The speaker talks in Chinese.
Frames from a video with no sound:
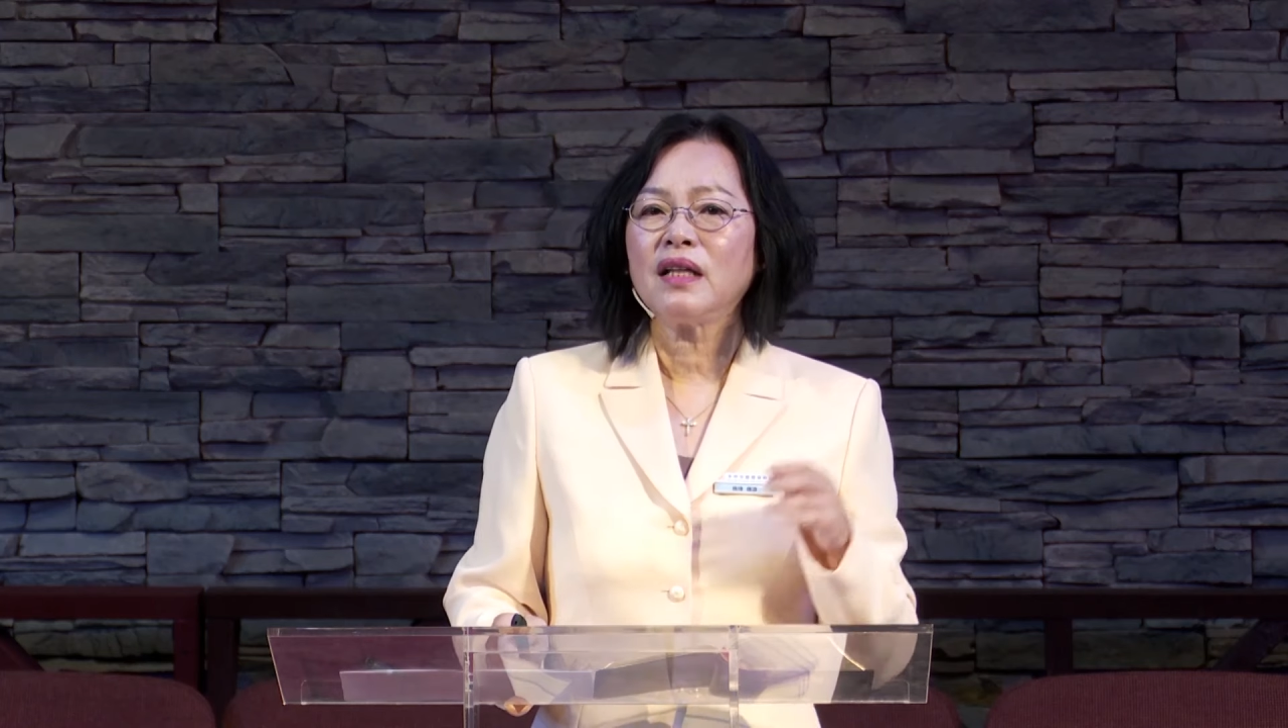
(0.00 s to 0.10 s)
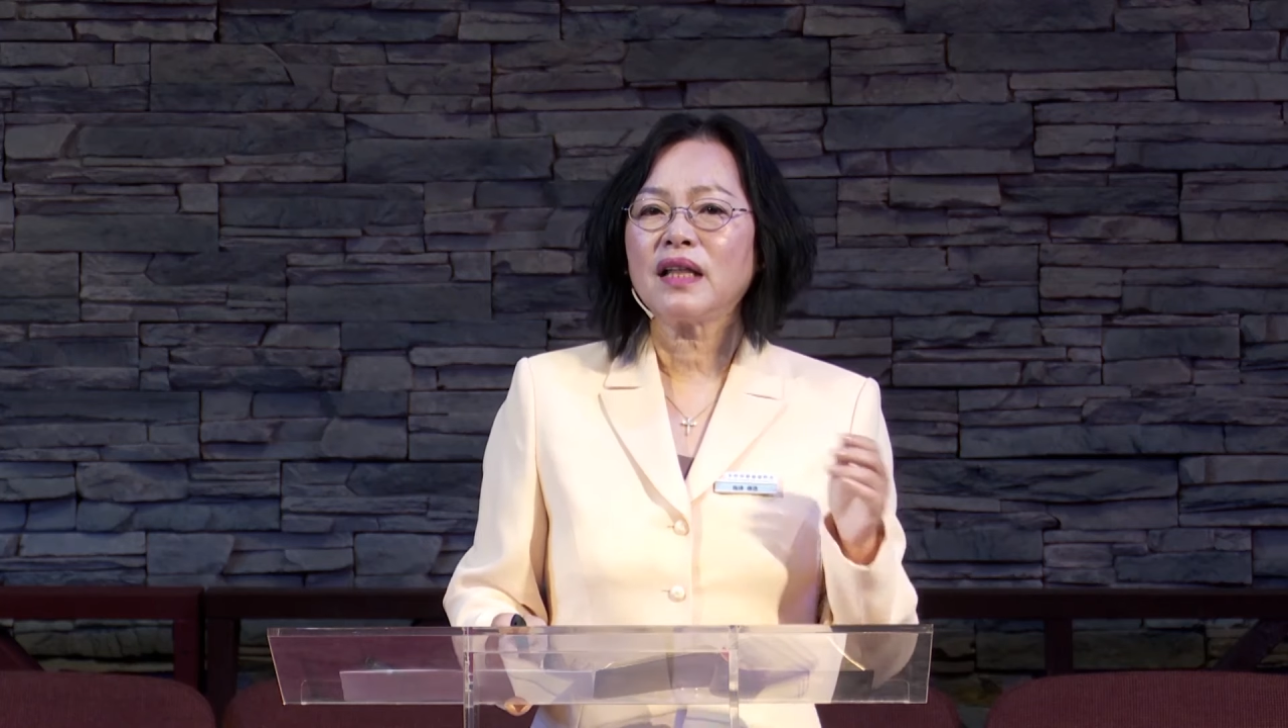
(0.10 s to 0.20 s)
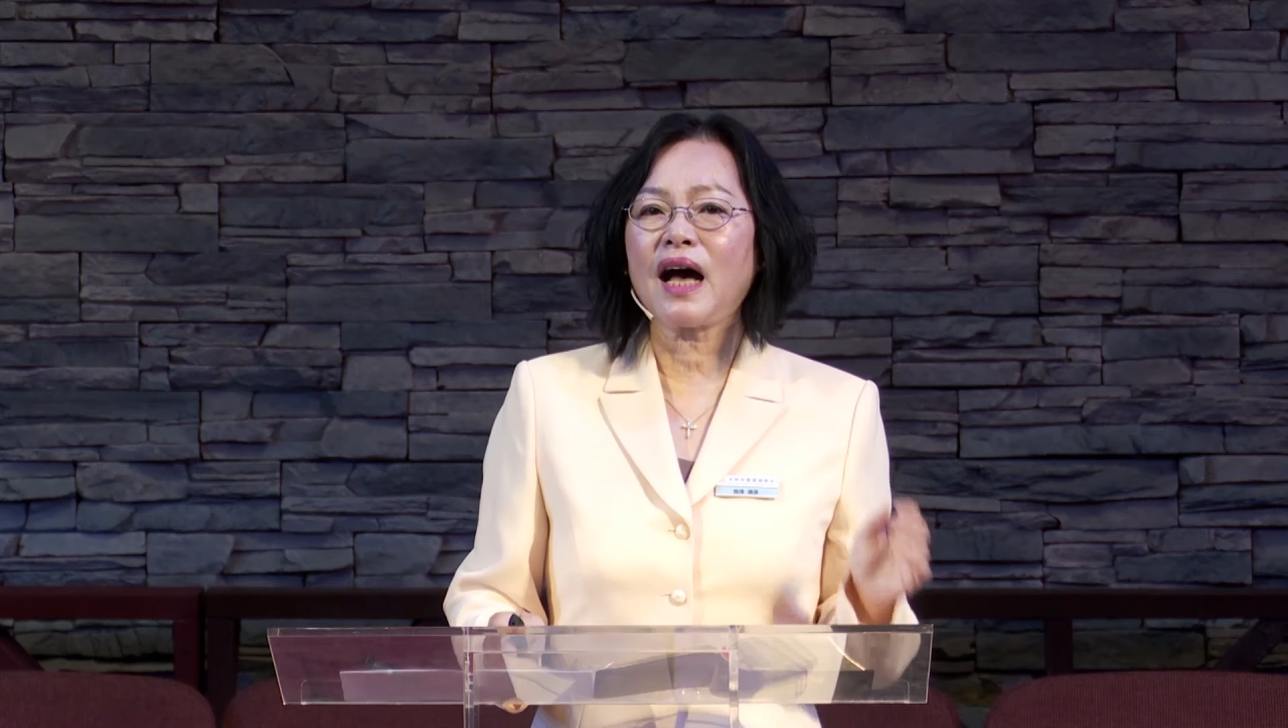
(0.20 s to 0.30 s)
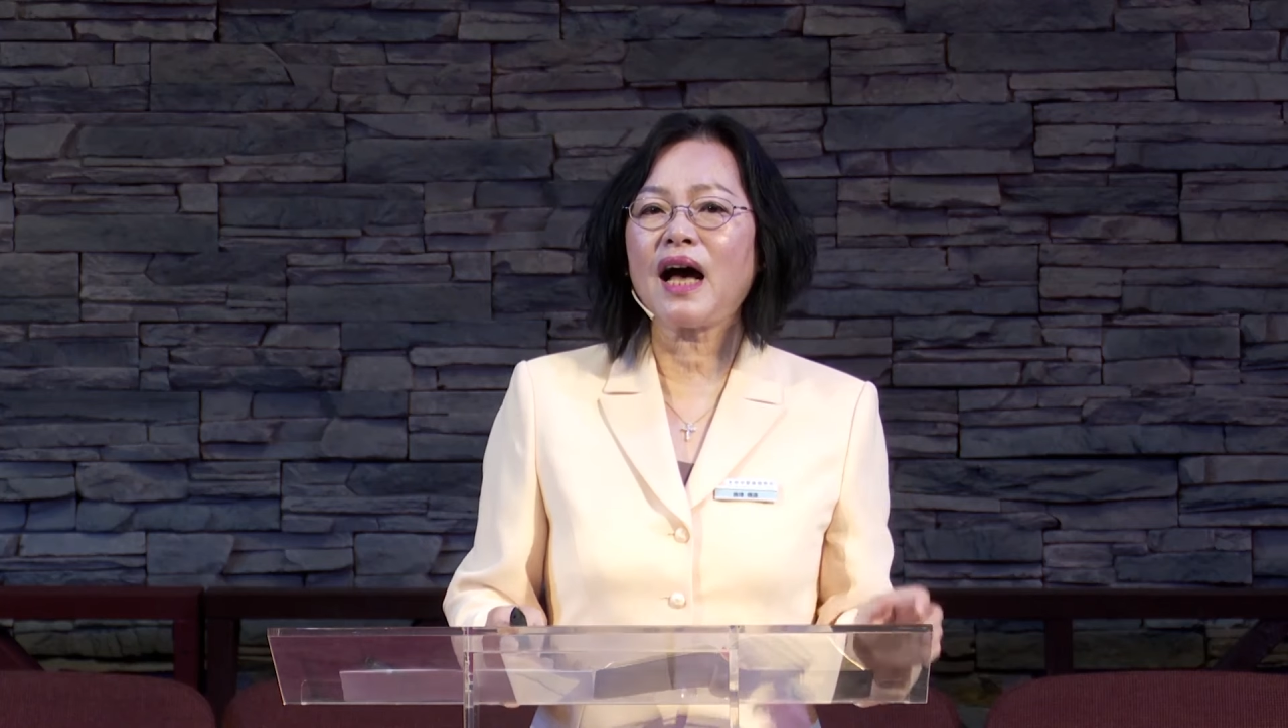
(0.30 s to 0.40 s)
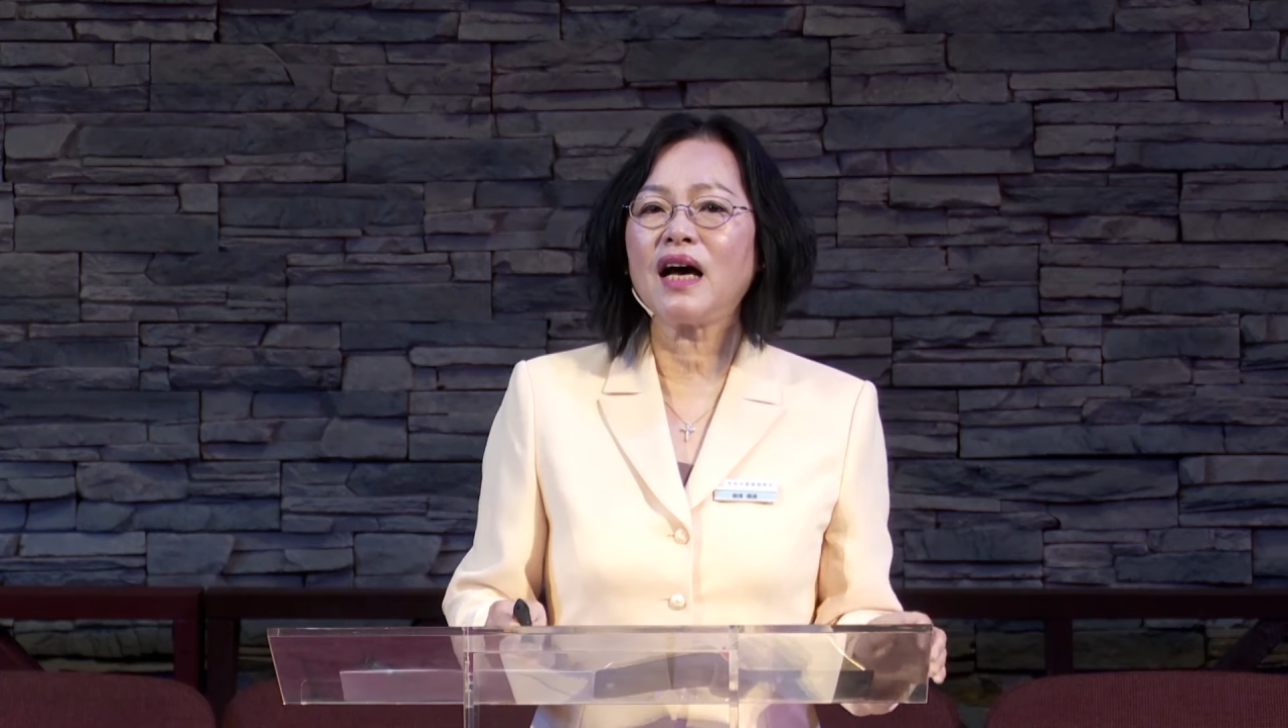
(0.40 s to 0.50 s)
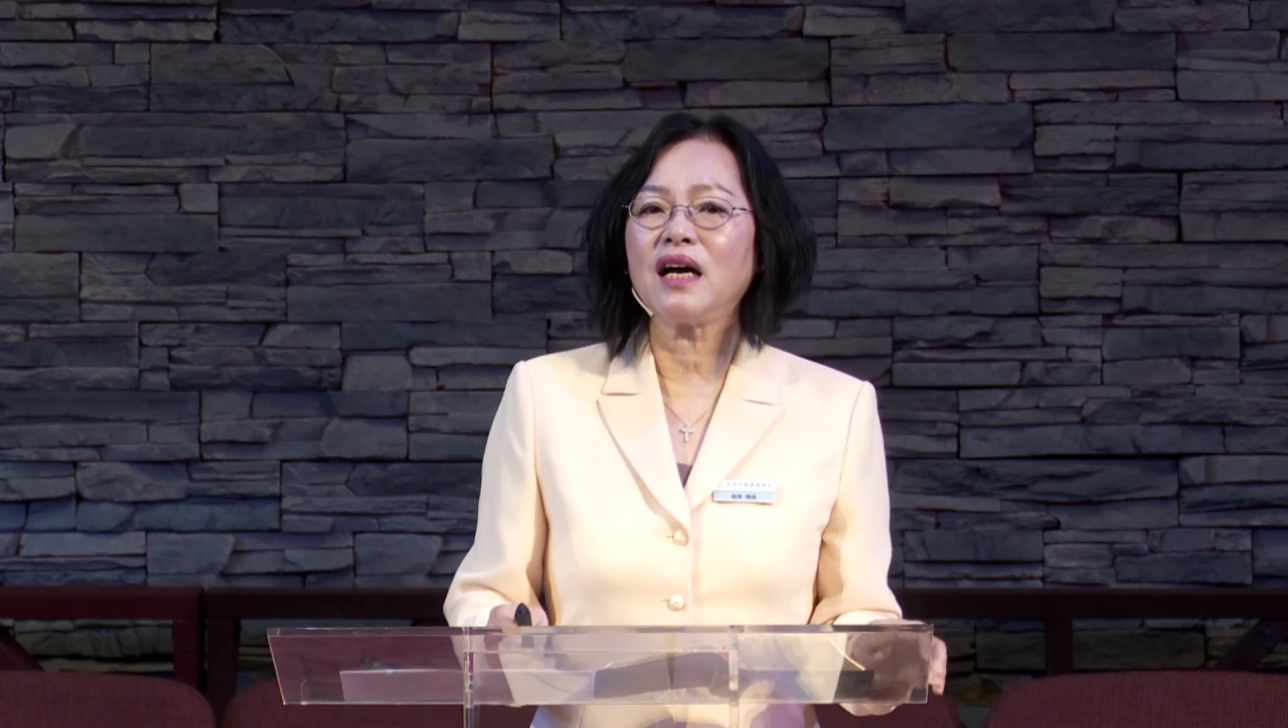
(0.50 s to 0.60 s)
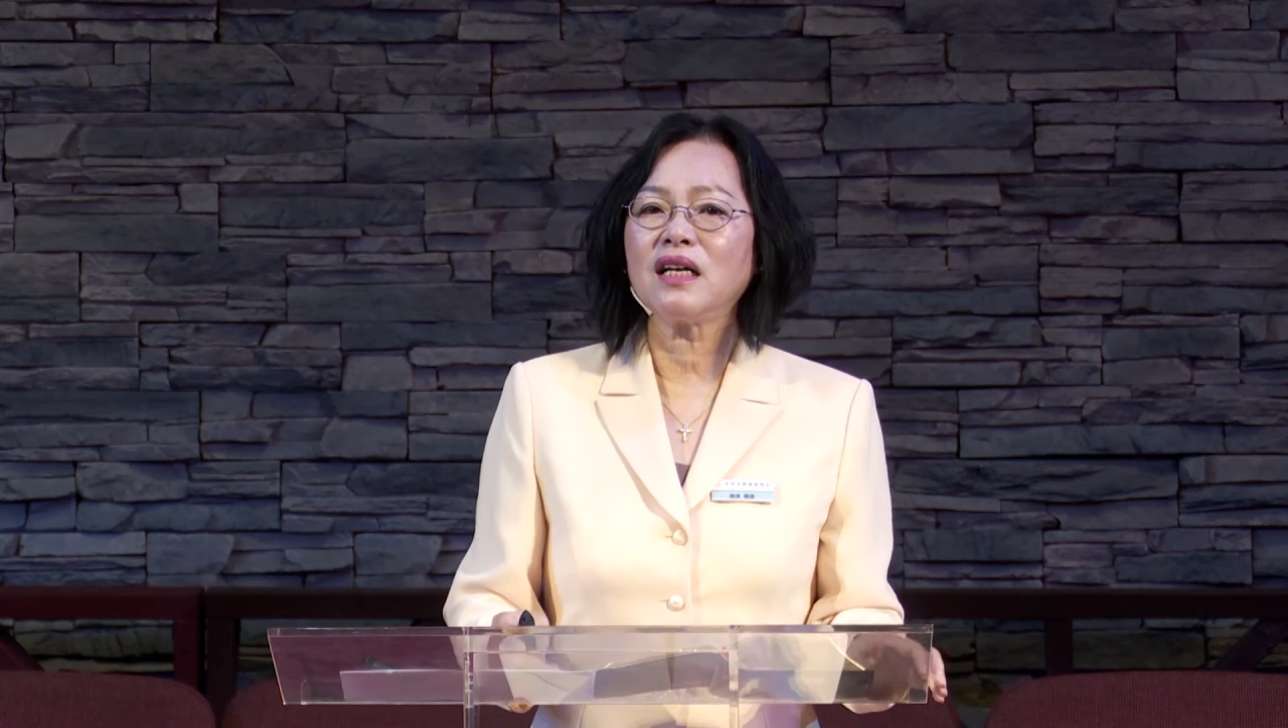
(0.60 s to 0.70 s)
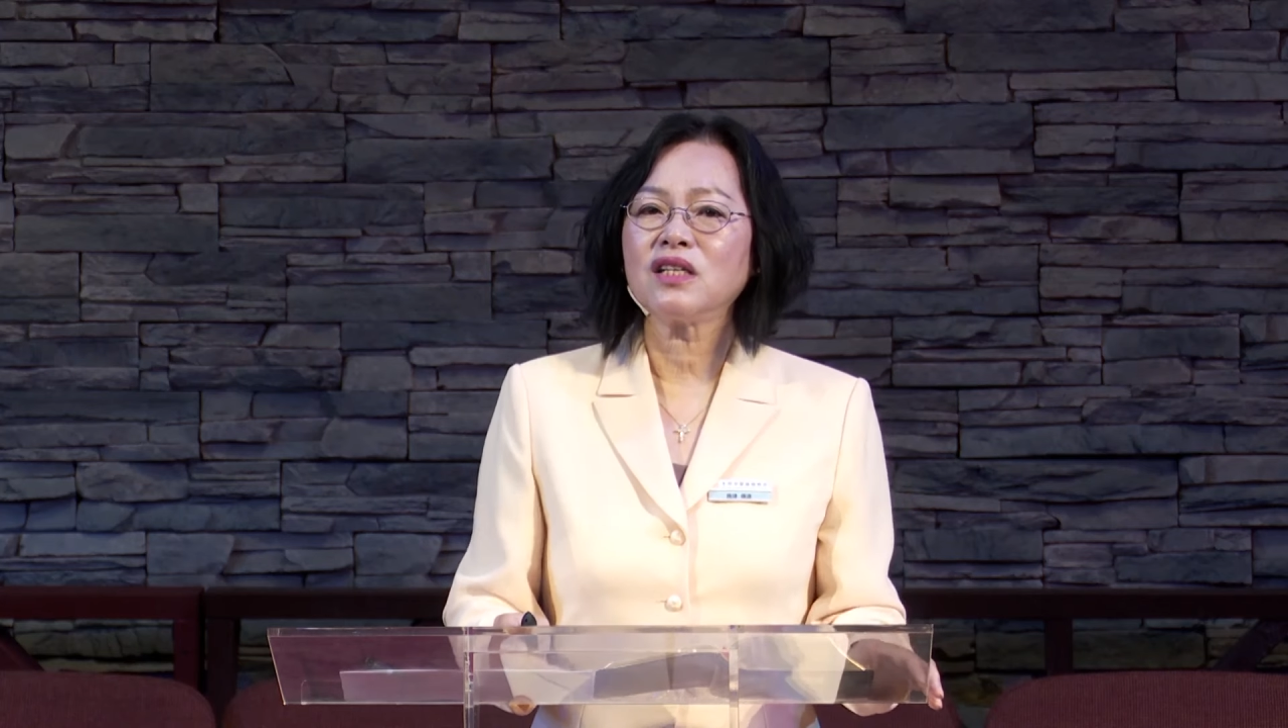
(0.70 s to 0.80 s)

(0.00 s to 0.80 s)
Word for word: 他